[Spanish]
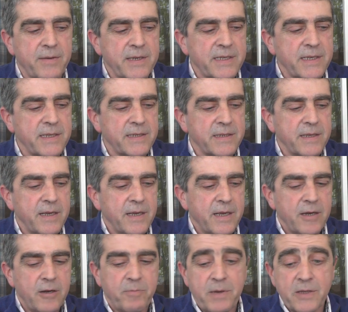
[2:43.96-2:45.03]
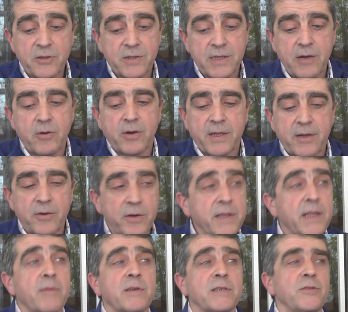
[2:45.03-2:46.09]
a veces los plazos se acortan, ¿no? Ahí
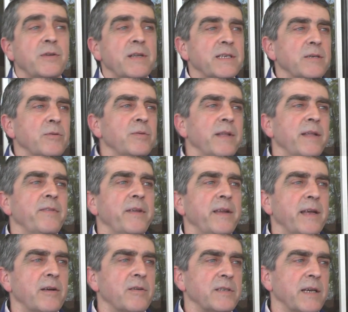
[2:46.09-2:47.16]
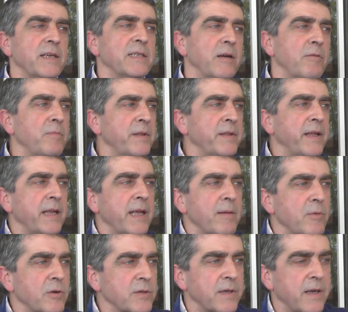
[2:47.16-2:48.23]
estamos haciendo la segunda entrega, o sea que
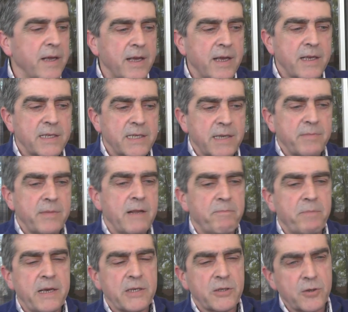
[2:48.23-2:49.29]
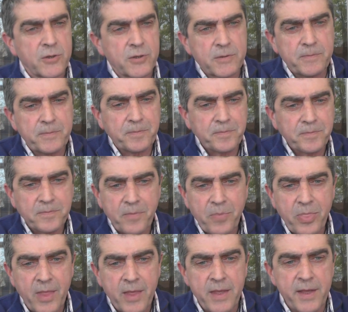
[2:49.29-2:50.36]
completaríamos 100 mil pesos
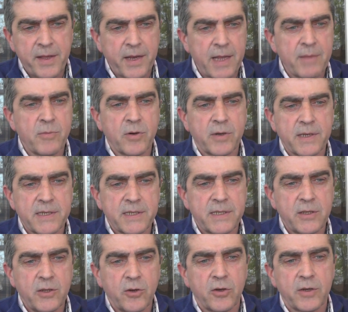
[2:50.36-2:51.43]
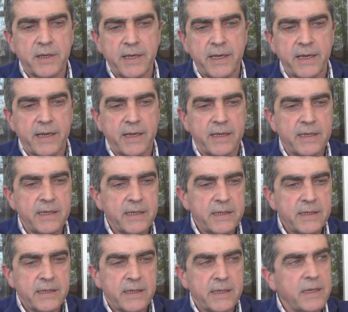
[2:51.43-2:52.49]
y creemos que si Dios quiere,
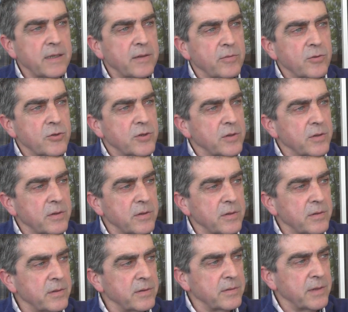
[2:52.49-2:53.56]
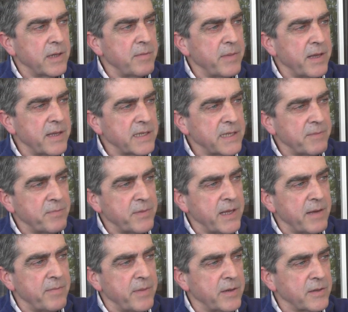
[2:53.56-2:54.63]
en el curso del mes de
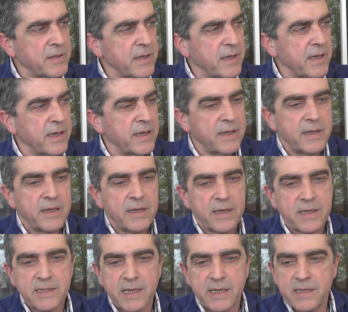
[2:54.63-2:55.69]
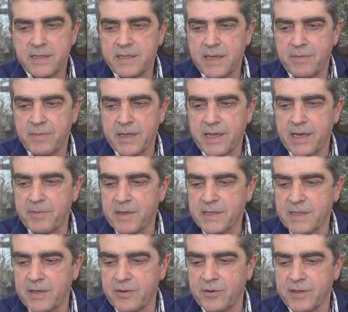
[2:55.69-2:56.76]
septiembre, o sea, que ya inicia mañana
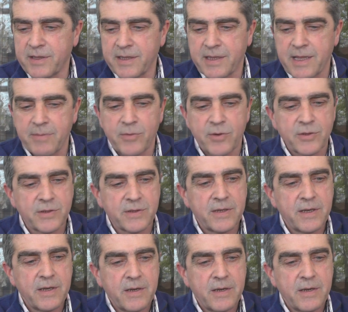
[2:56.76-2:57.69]
pasado, este, estamos